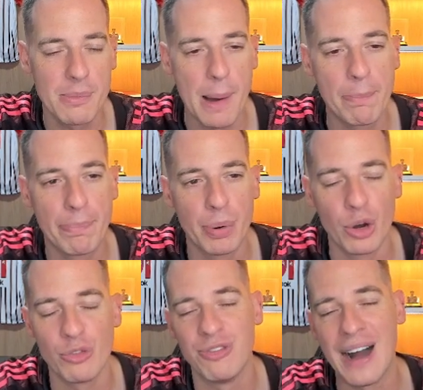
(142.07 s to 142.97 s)
é uma
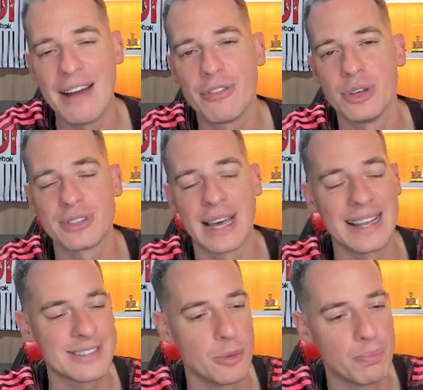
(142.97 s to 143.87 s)
provável
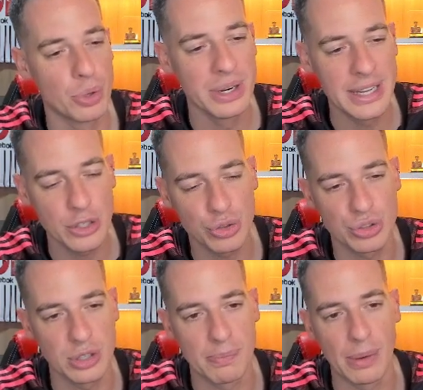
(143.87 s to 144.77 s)
escalação para o início do
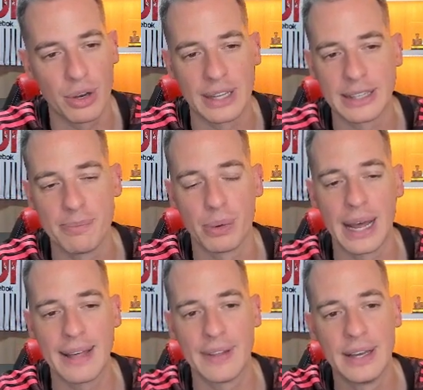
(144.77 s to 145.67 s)
São Paulo na
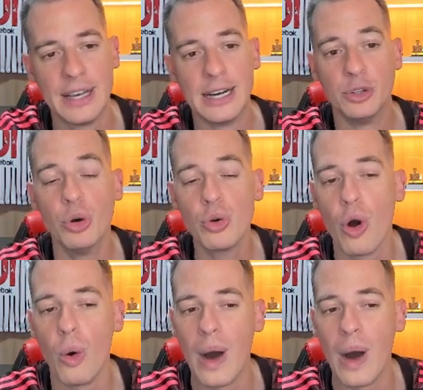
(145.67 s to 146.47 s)
temporada. No gol,